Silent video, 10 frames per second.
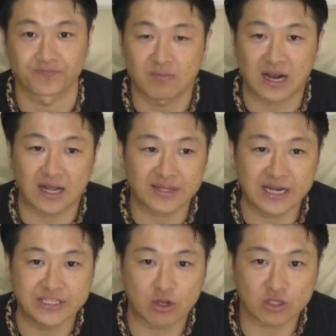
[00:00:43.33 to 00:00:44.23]
まあ、簡
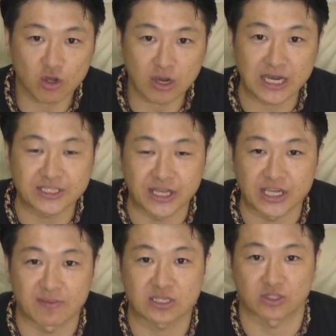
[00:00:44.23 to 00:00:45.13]
単に自己紹介して
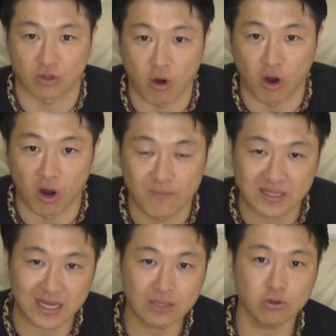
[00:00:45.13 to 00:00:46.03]
いきますと、ま
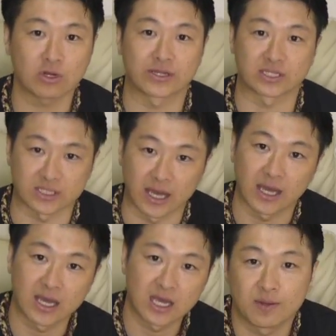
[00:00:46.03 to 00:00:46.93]
あ、タートルはです
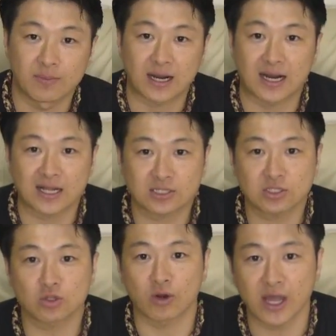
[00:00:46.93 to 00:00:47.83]
ね、加
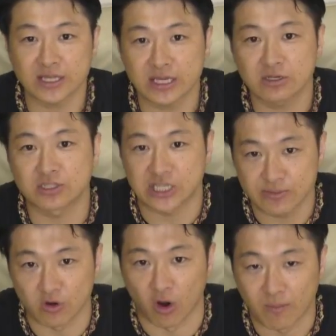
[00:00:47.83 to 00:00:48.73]
圧
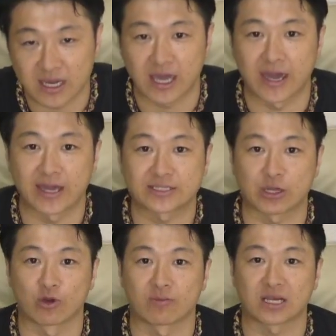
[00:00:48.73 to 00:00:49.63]
トレーニングジムを、ま経営し
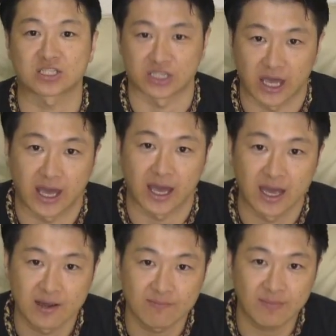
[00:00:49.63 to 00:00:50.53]
ておりまし
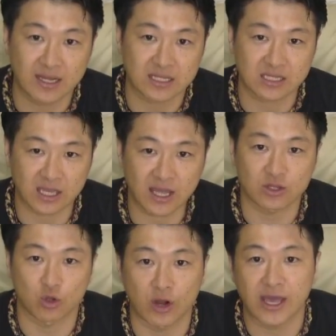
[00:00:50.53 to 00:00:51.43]
て、まあ、
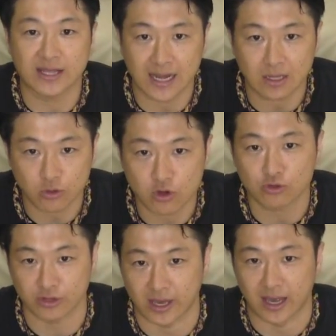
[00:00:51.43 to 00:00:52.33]
兼トレーナーという
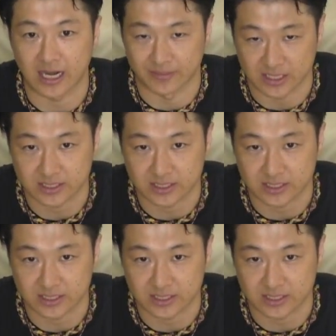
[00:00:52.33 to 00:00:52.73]
ことでありま